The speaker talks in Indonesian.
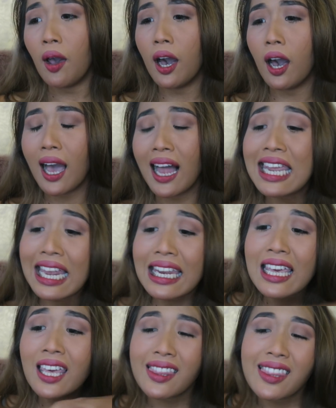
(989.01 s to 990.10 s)
uh, kalian
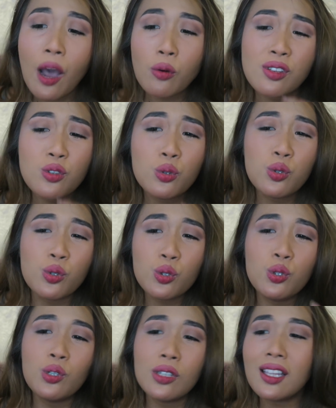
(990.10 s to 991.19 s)
ingin tahu
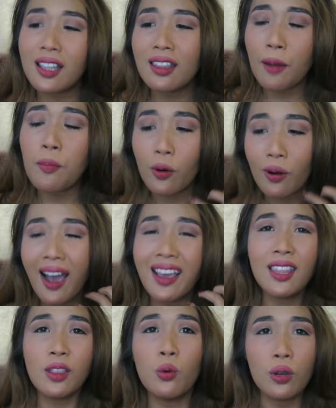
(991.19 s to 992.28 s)
sejujur-jujurnya tentang produk
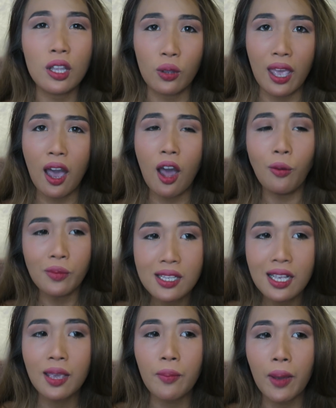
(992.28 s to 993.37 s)
itu gitu ya kalau
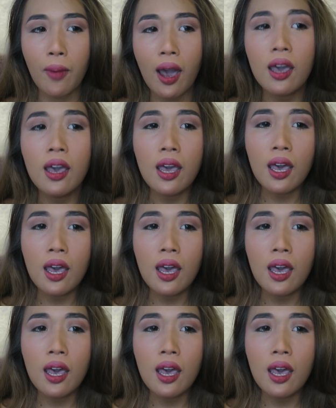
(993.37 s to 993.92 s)
misalnya memang